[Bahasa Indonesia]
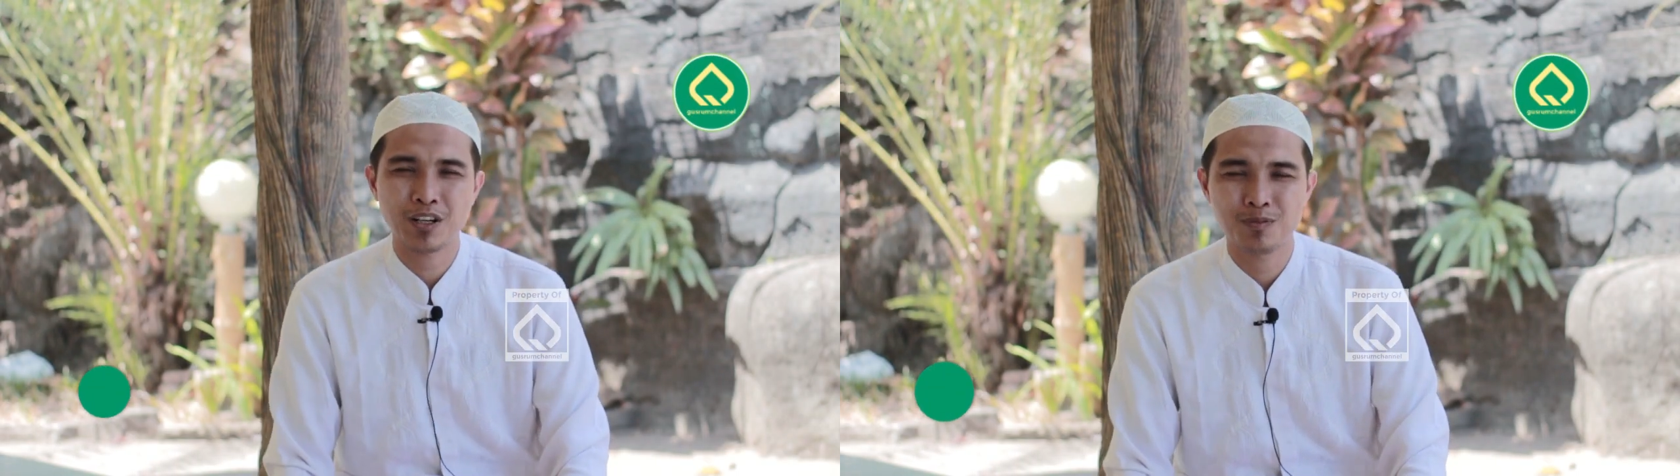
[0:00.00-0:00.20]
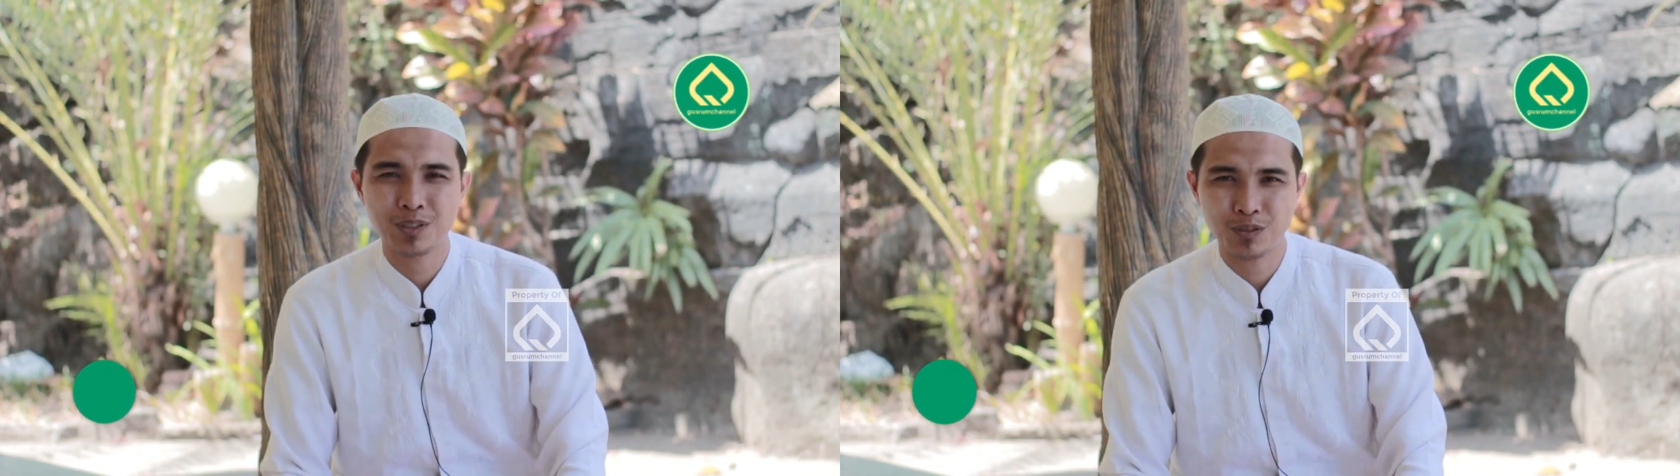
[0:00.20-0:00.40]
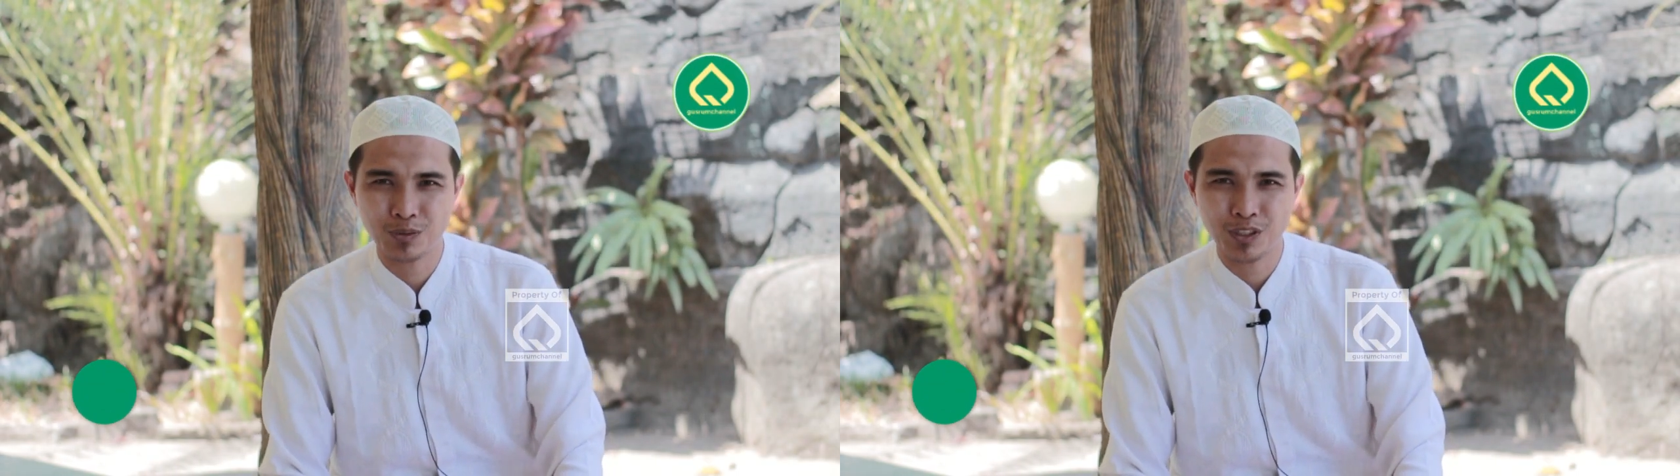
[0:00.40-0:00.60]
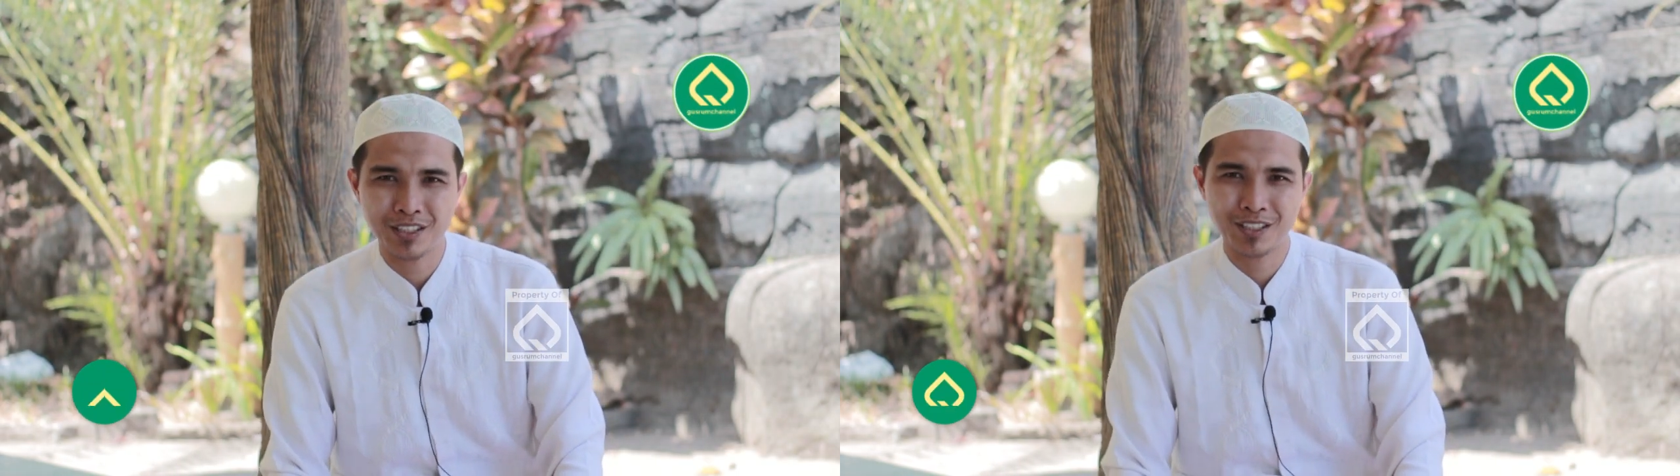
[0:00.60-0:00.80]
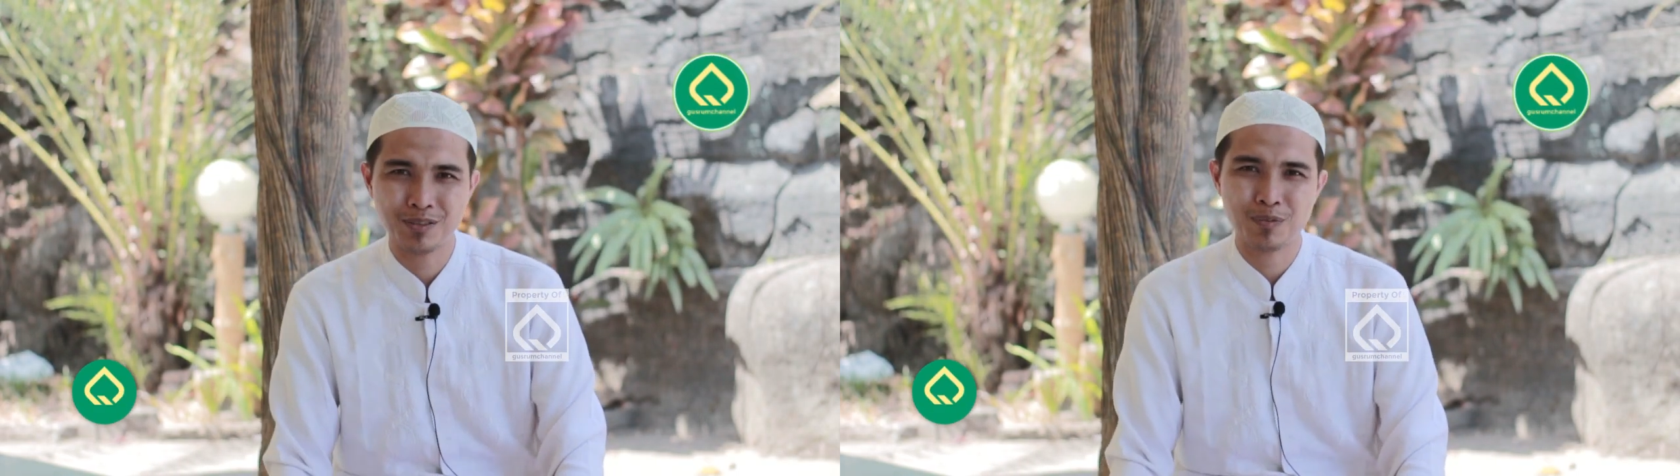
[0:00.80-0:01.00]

warahmatullahi